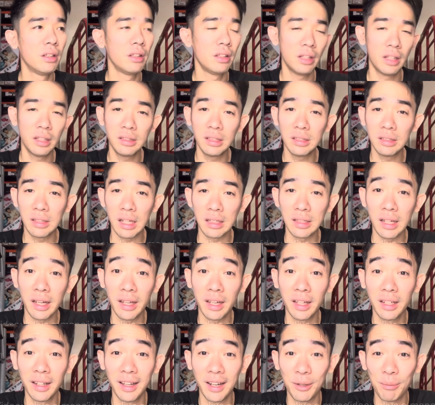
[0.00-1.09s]
Kasi sasakay
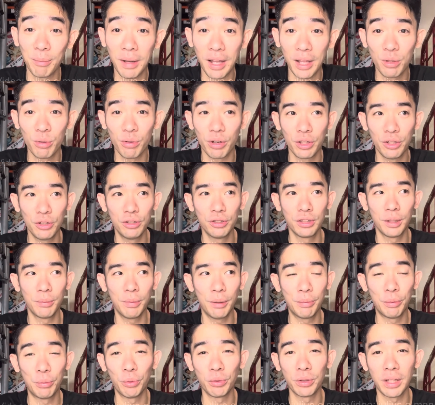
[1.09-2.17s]
ka ng aeroplano ngayon, di ba?
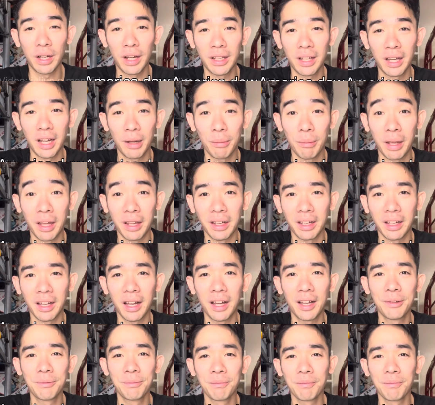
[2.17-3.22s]
Pupunta ka ng Amerika.